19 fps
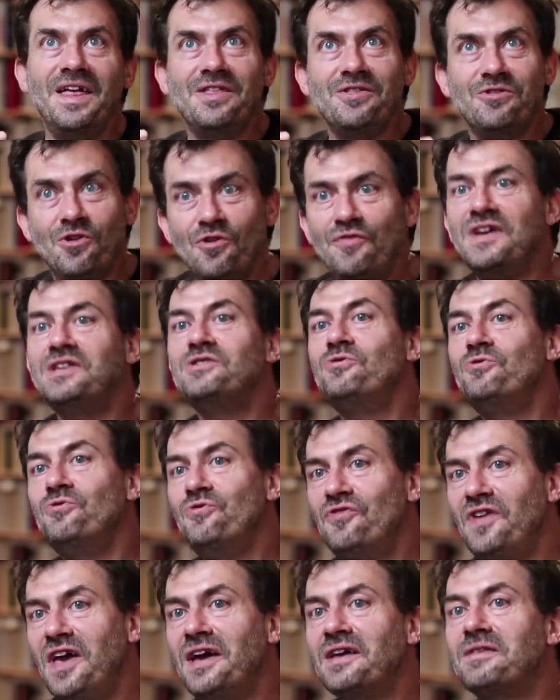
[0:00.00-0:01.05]
de façon
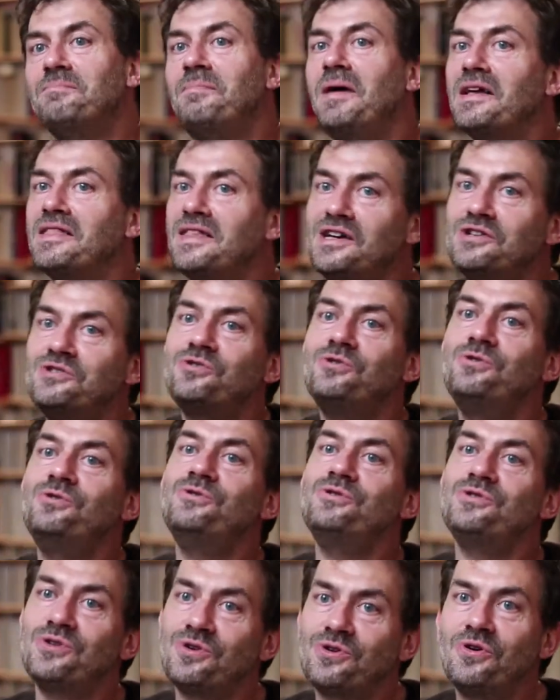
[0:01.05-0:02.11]
ouverte,
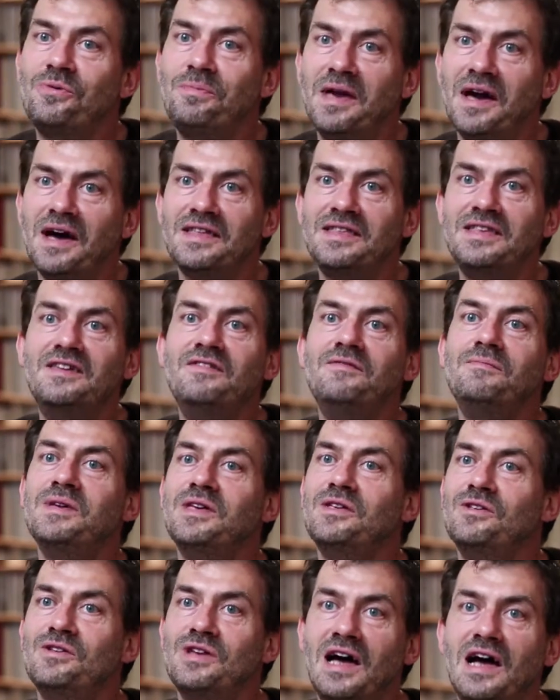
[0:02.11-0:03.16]
partageuse, coopérative,
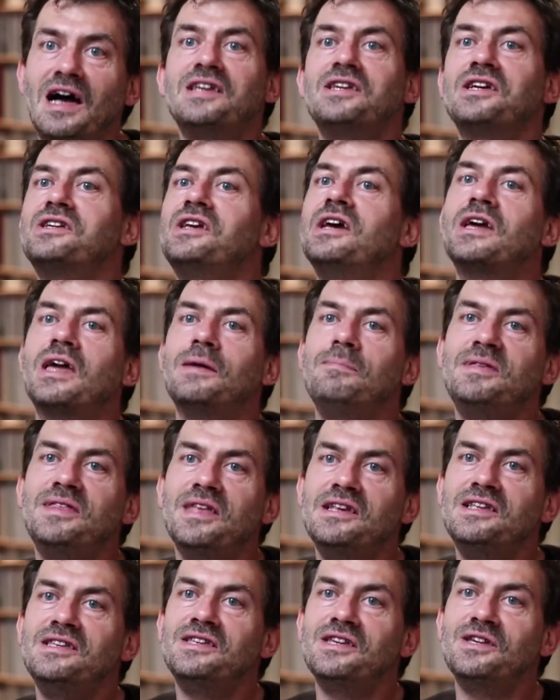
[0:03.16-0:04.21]
mais à chercher à
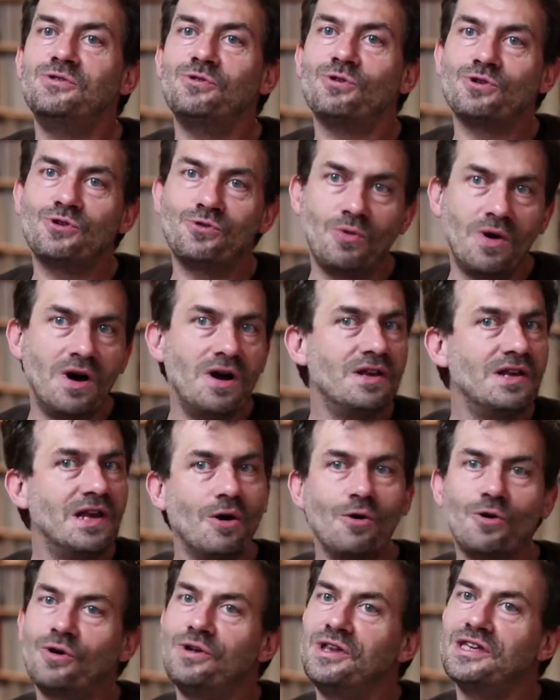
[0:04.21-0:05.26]
capitaliser sur soi de la
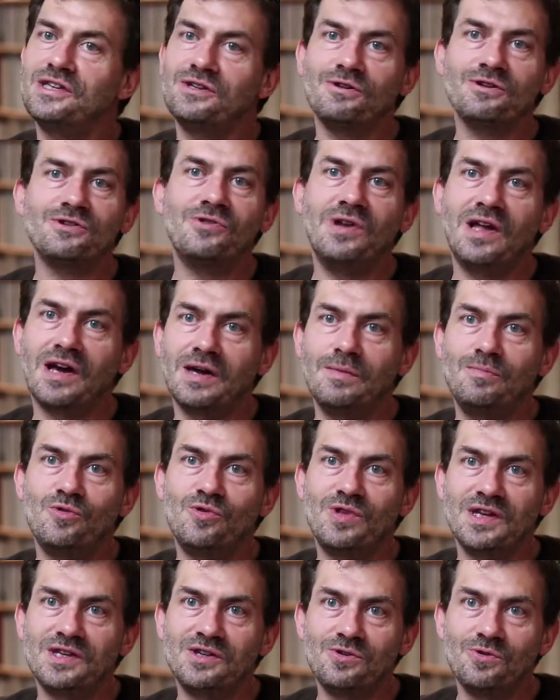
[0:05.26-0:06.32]
reconnaissance, de la
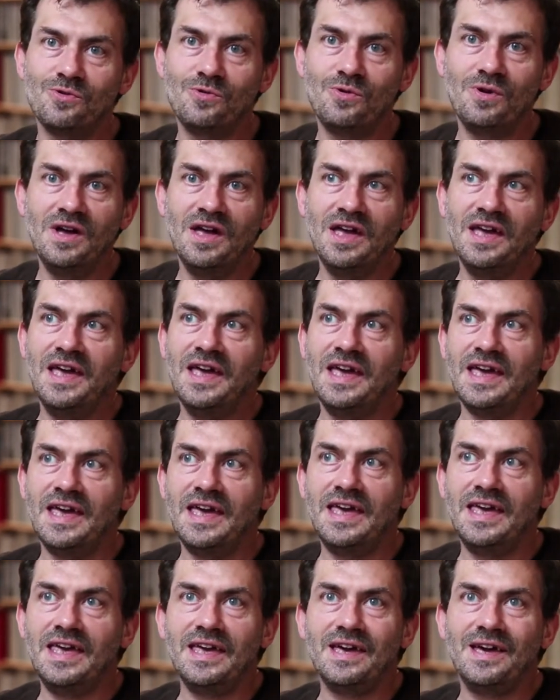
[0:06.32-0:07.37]
réputation,
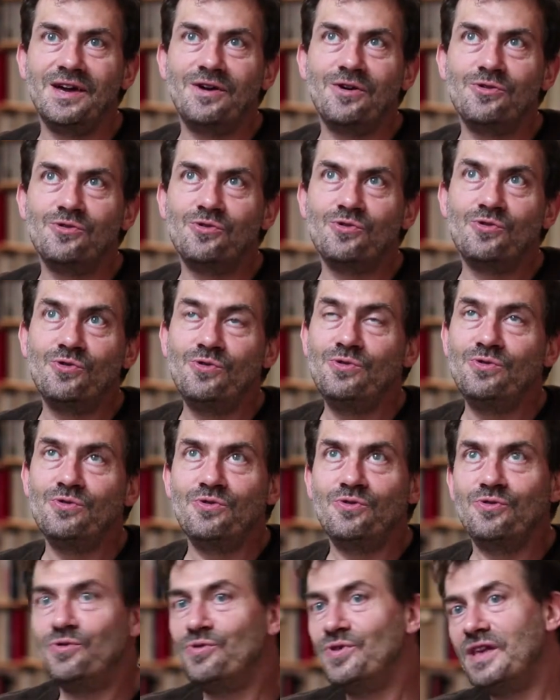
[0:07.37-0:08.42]
et euh, du coup
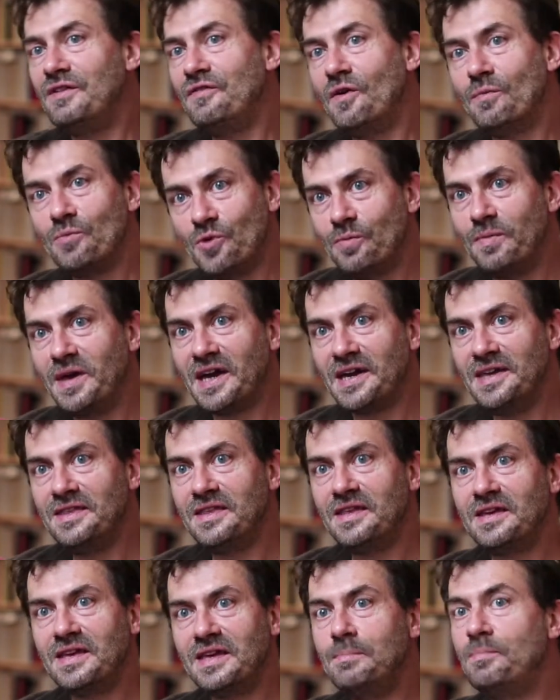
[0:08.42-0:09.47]
des formes de
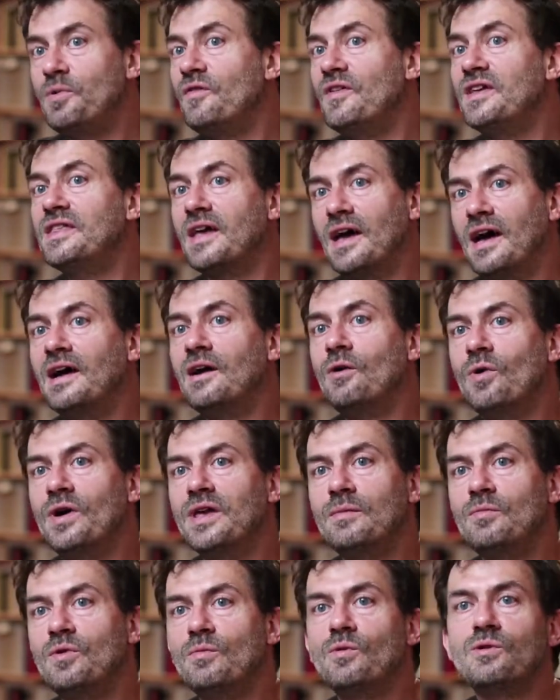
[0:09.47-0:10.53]
mérite qui peuvent être
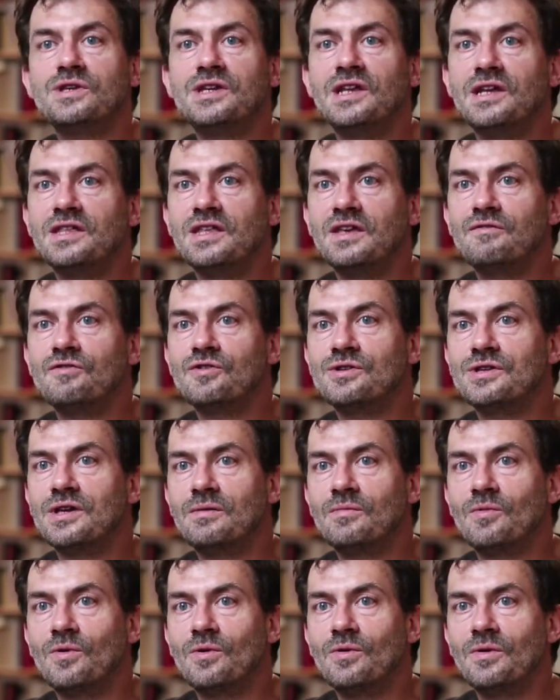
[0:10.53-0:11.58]
incroyablement sélectives
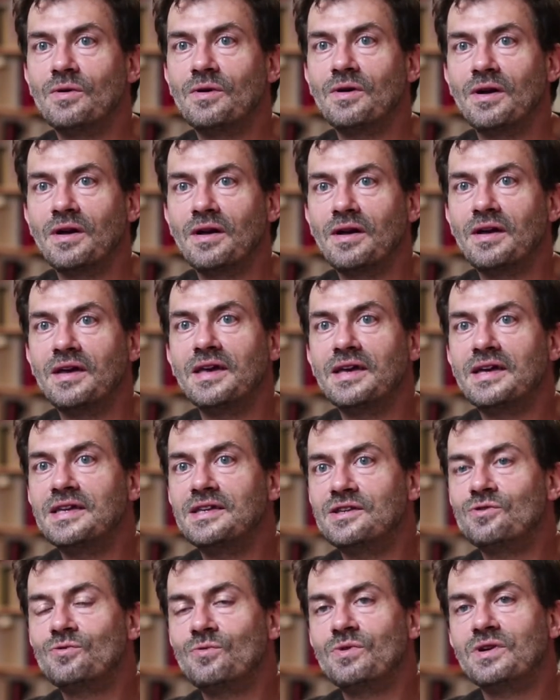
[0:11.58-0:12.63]
socialement. Hein, et
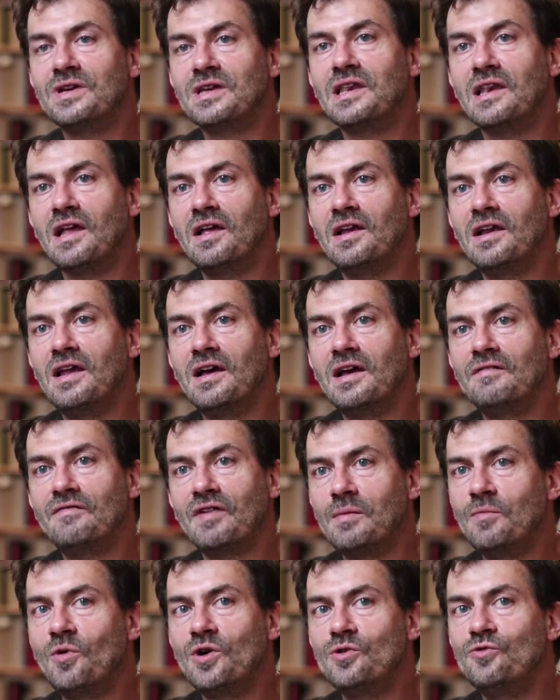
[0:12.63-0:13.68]
qui sont là,
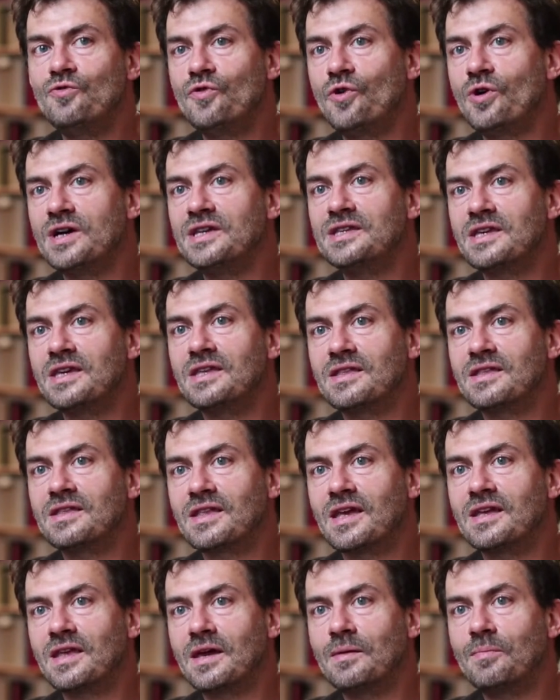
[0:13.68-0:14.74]
vraiment un nouveau risque qui est
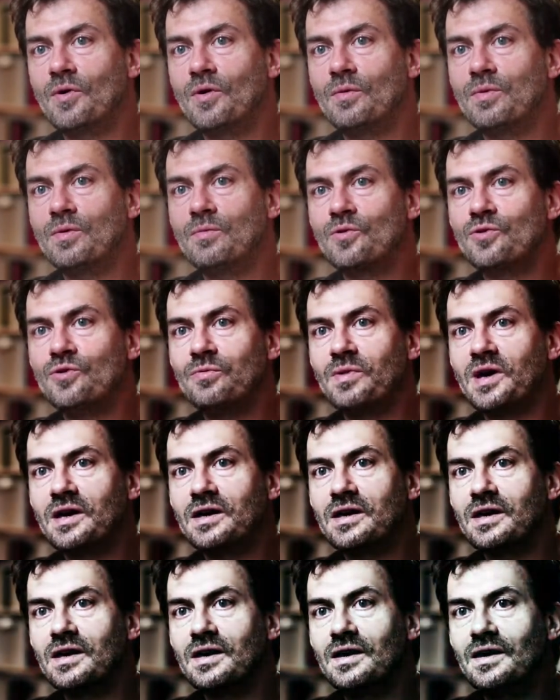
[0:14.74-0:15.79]
très très propre au monde
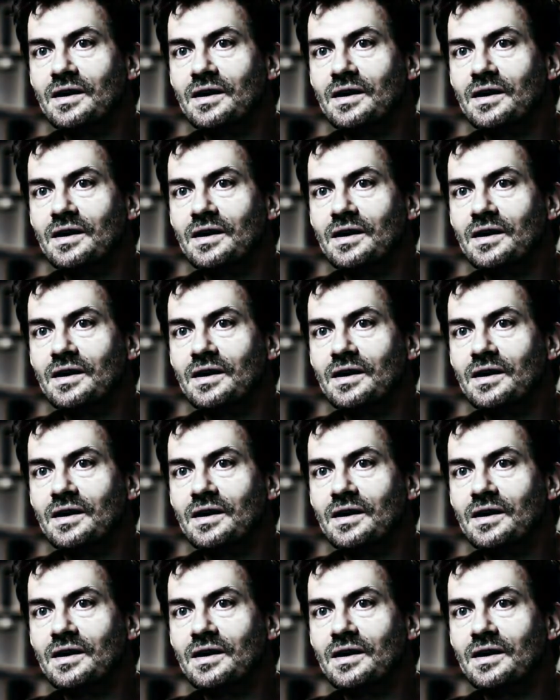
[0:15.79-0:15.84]
numérique.